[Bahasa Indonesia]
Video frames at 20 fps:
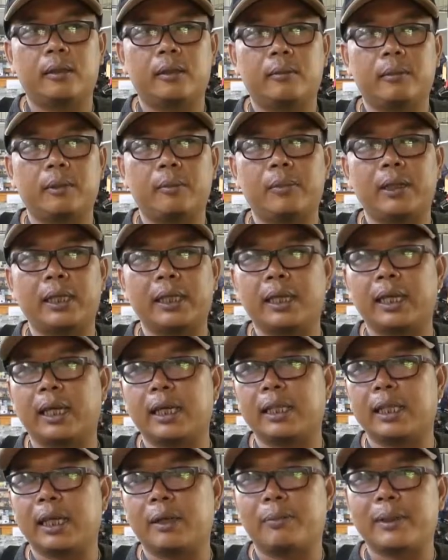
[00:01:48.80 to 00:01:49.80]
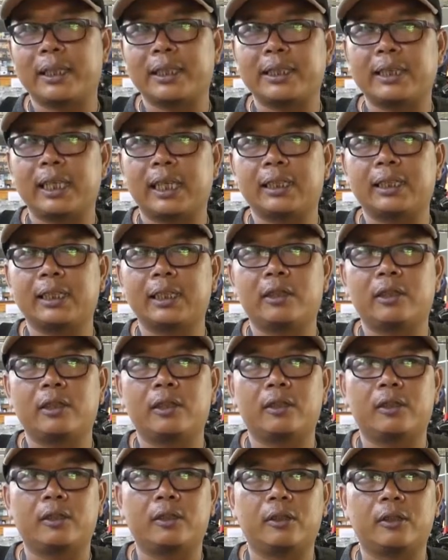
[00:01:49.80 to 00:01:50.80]
Memberikan apresiasi
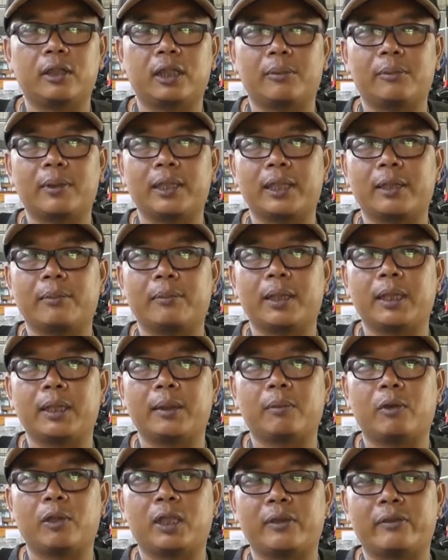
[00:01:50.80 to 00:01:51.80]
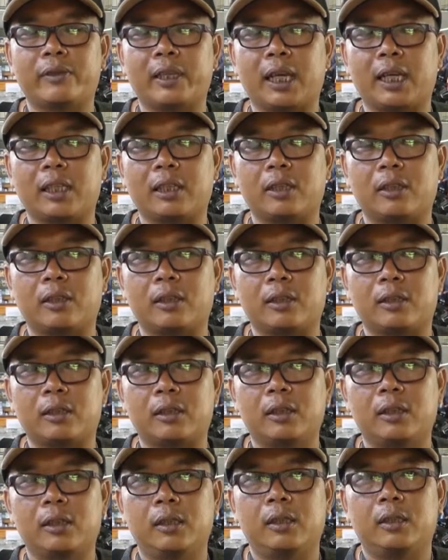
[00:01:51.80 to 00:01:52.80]
untuk teman-teman modifikator
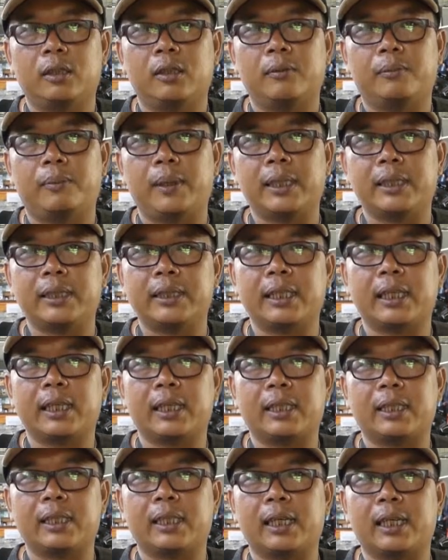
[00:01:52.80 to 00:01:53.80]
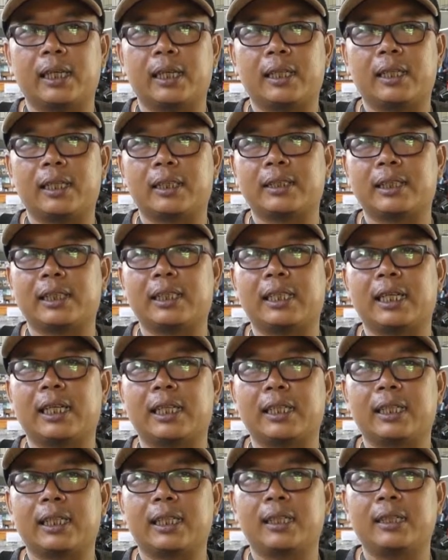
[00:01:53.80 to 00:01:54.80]
Banjarnegara dan
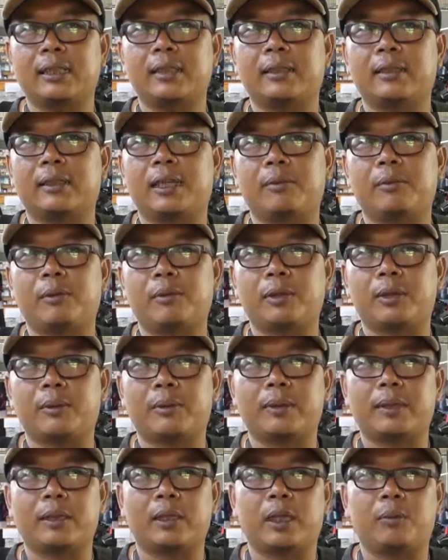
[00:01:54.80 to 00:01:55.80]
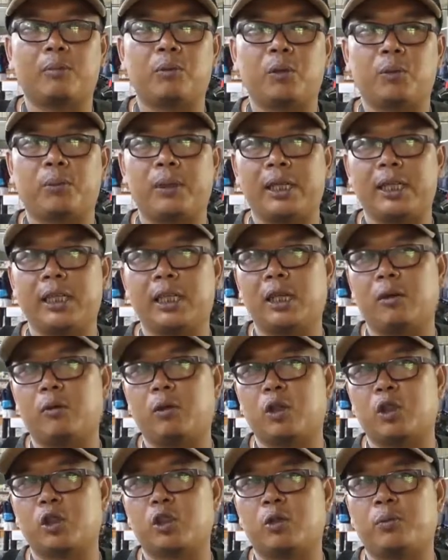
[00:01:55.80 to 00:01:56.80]
sekitarnya, Kabupaten Purbalingga,
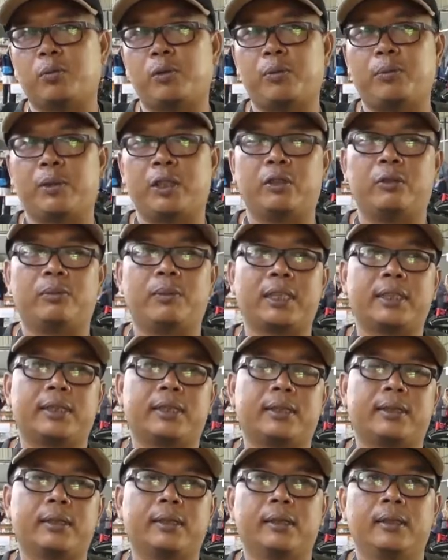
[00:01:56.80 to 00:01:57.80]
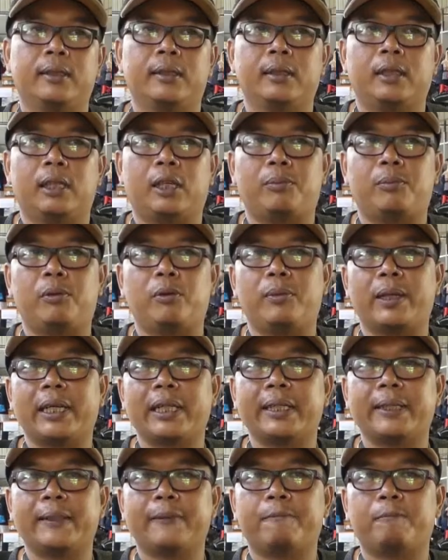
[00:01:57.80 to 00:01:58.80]
Wonosobo, Banyumas,
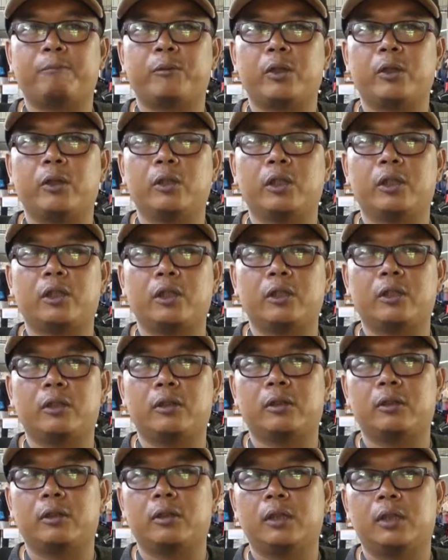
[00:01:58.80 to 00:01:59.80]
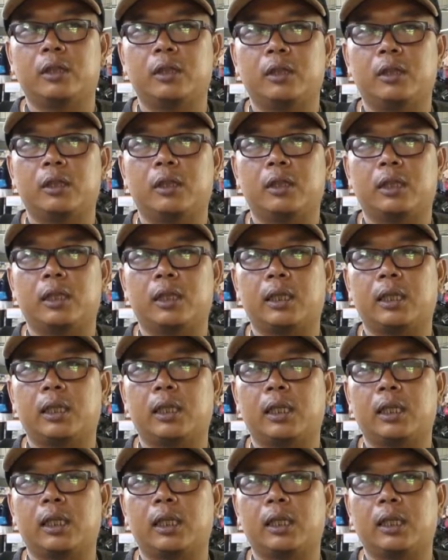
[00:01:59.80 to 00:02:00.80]
Kebumen untuk
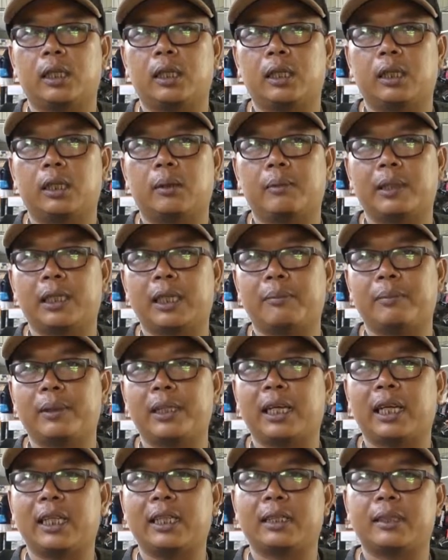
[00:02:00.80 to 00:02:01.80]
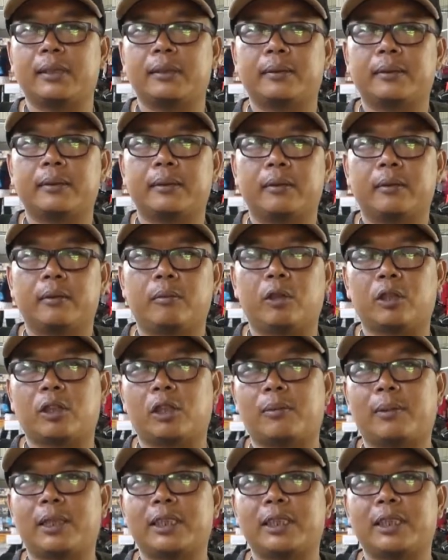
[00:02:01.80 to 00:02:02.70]
Eh, menampilkan motor